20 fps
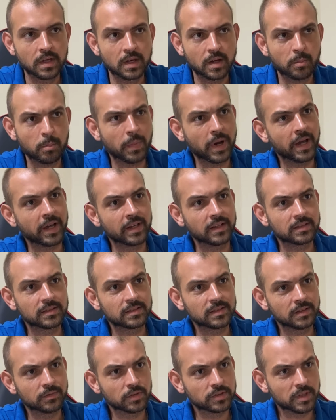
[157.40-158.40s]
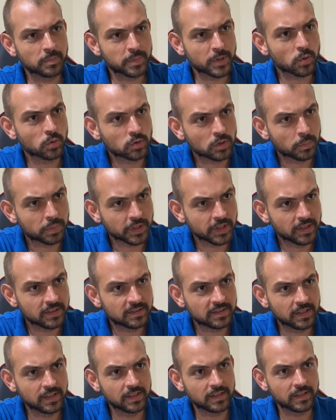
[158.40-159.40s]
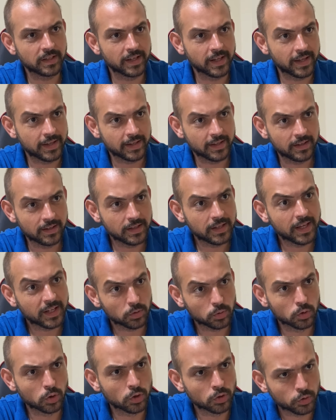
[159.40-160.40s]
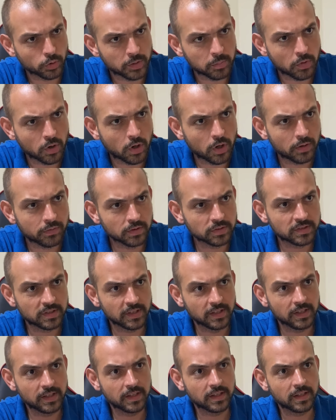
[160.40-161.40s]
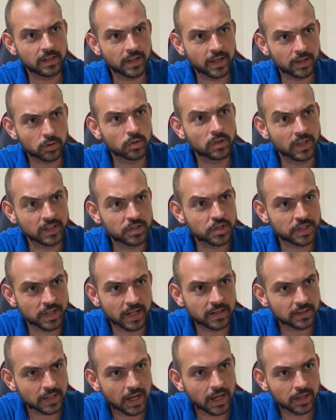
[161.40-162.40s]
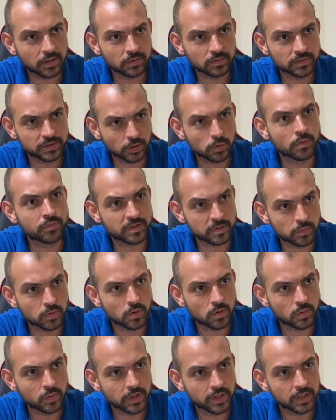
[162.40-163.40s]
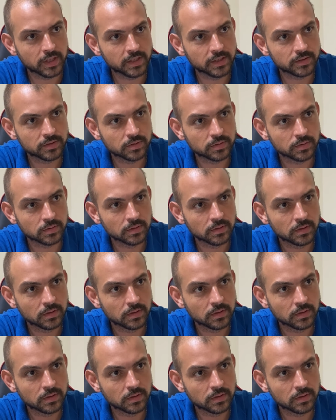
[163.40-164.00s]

Mas assim, você perguntou pra ele se ele, é, ele era o dono do imóvel, se ele era o destinatário? Você confirmou com ele isso?